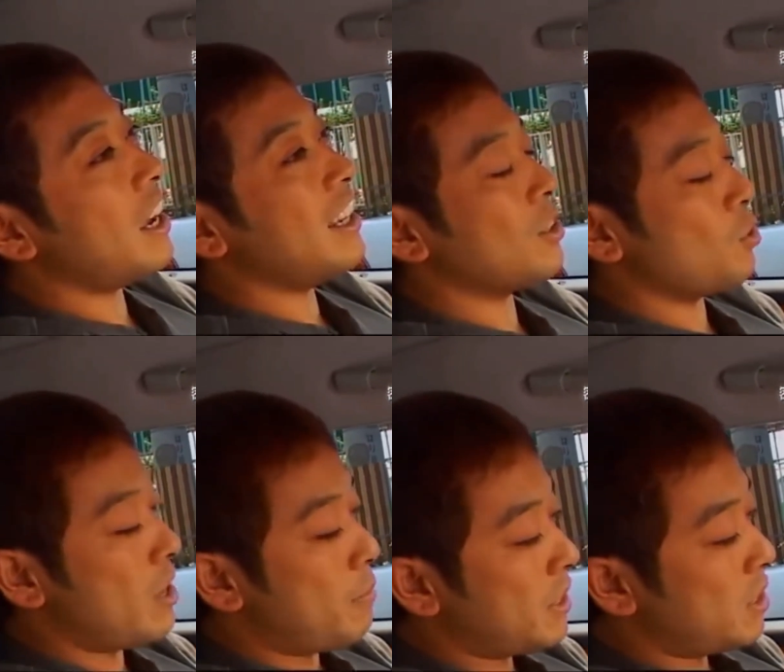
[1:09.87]
ね
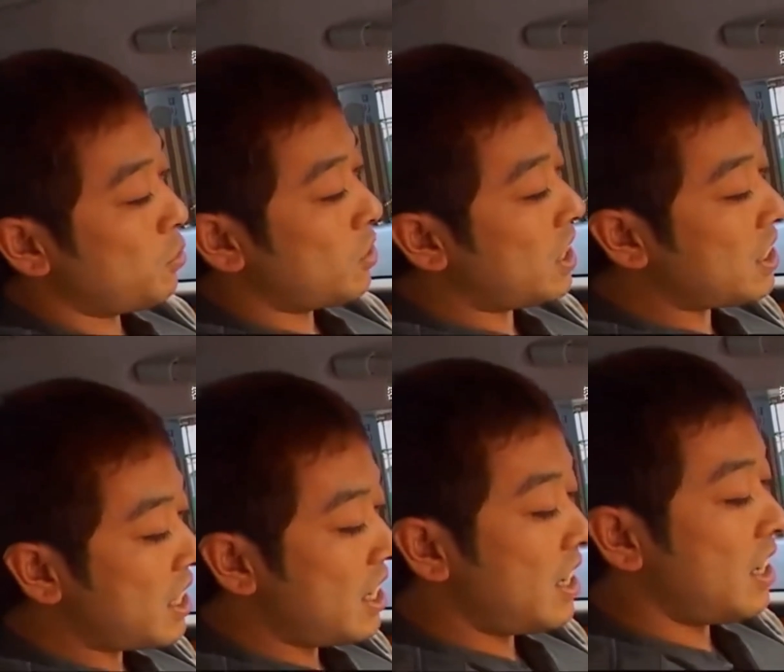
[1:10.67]
こうやっぱ自分の成
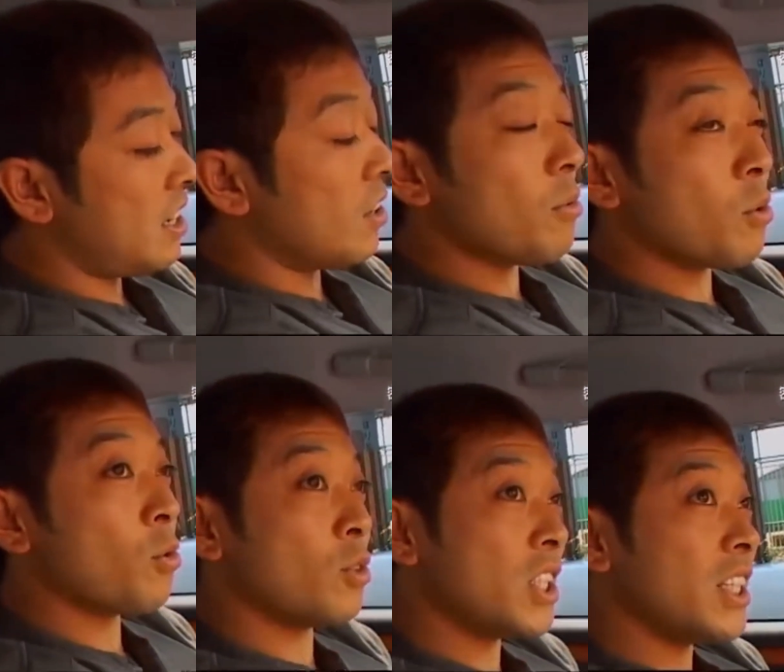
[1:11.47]
績
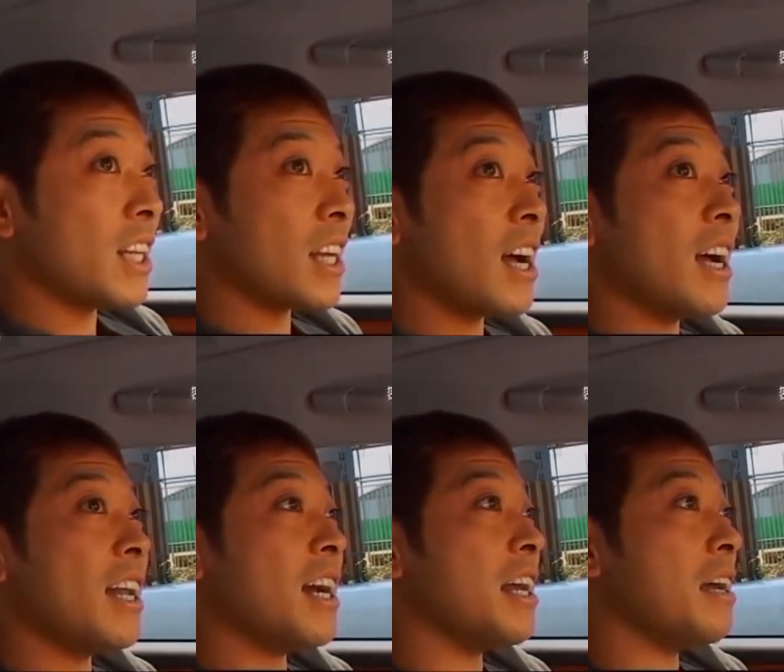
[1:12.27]
この時期になったら考
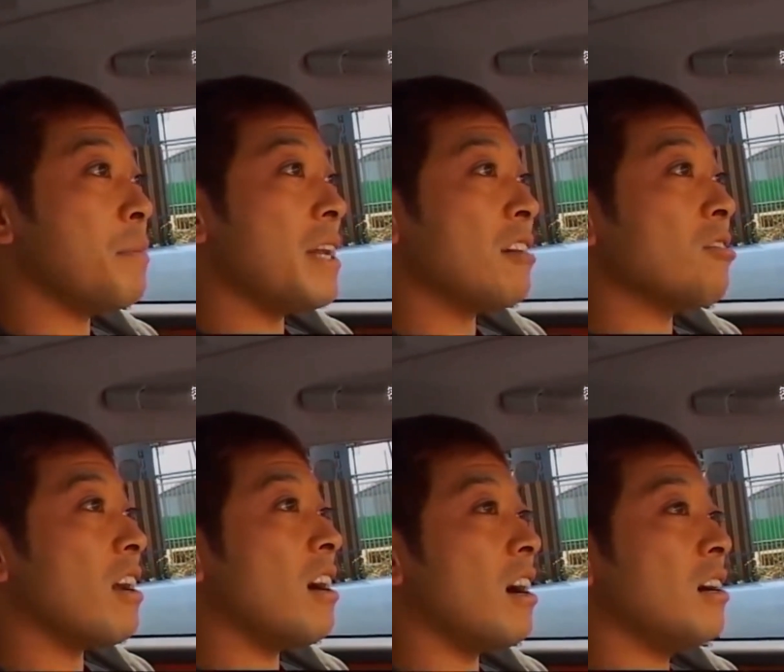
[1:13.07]
えながらやっぱりやる
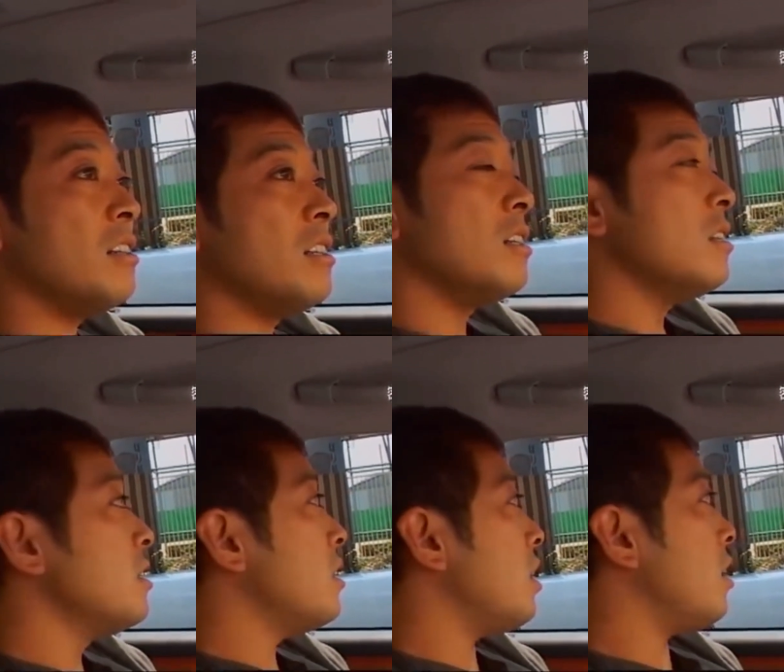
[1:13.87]
からあ
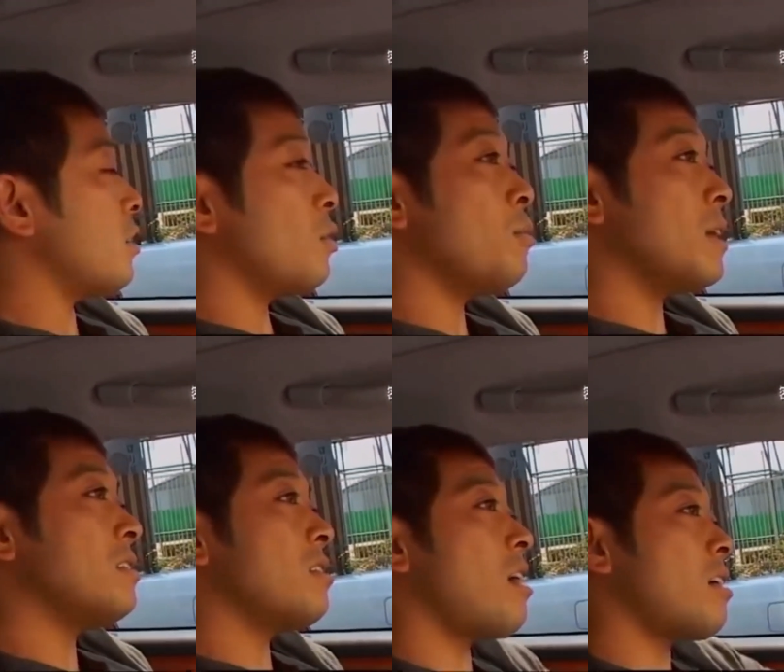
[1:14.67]
あ今日
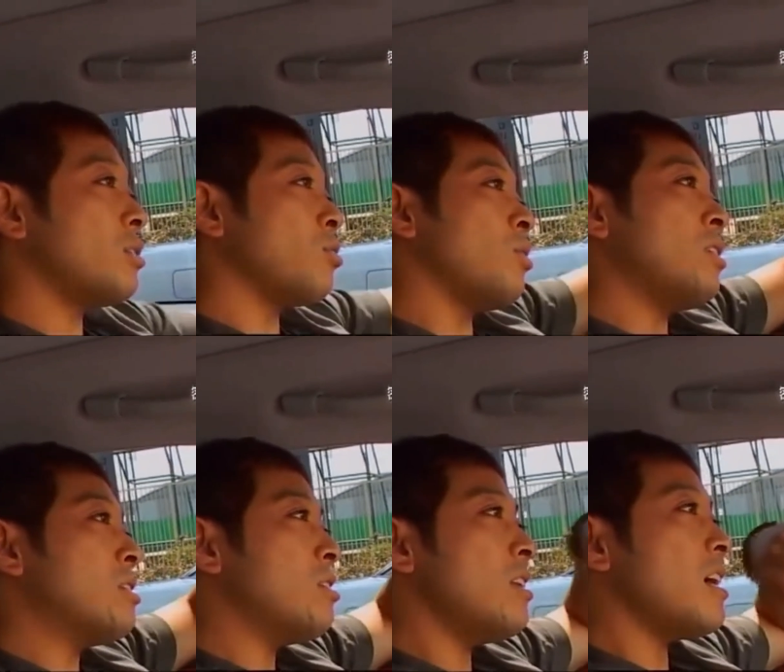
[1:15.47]
松坂がちょっと
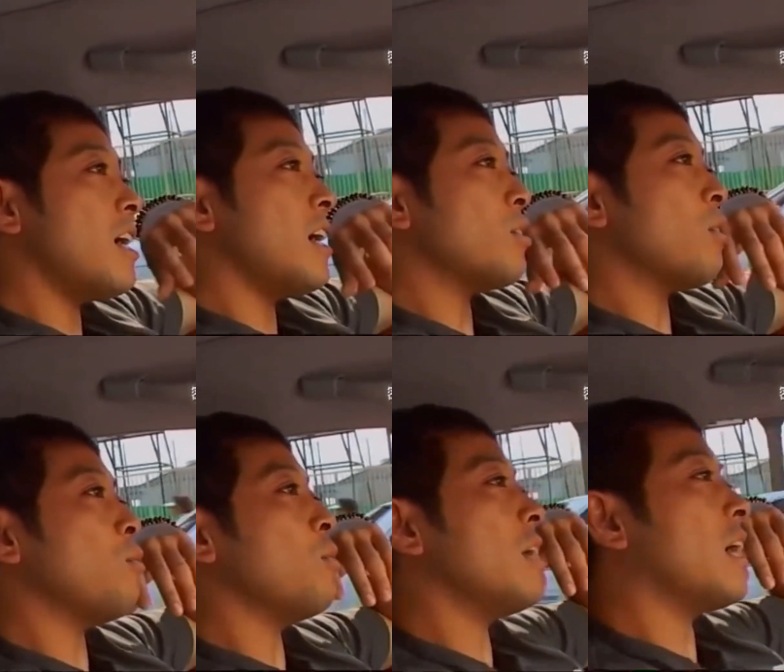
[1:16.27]
きついなと
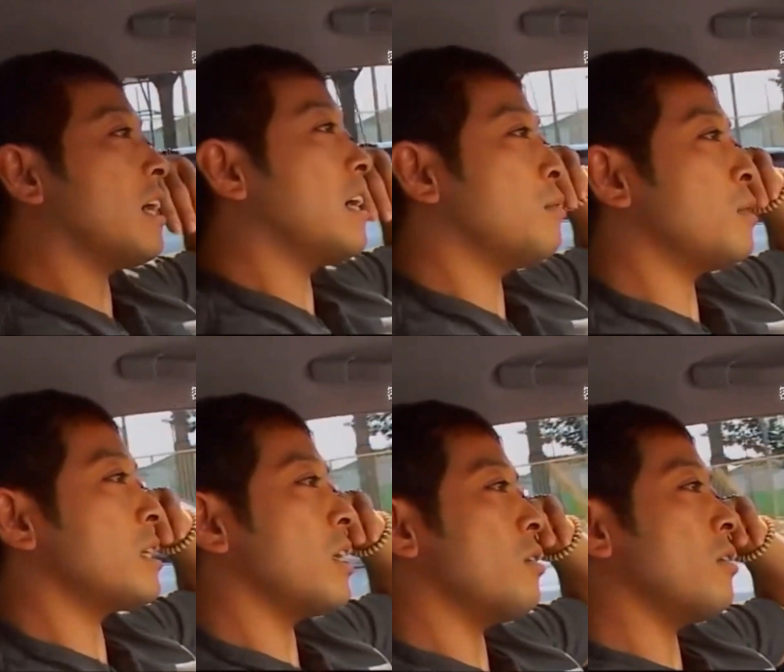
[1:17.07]
か思いながらやり
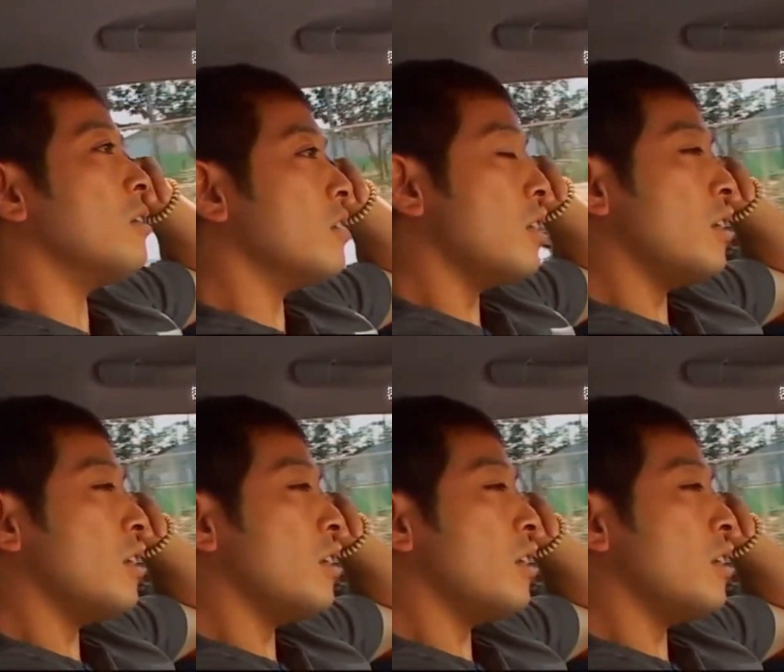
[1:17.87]
ますけど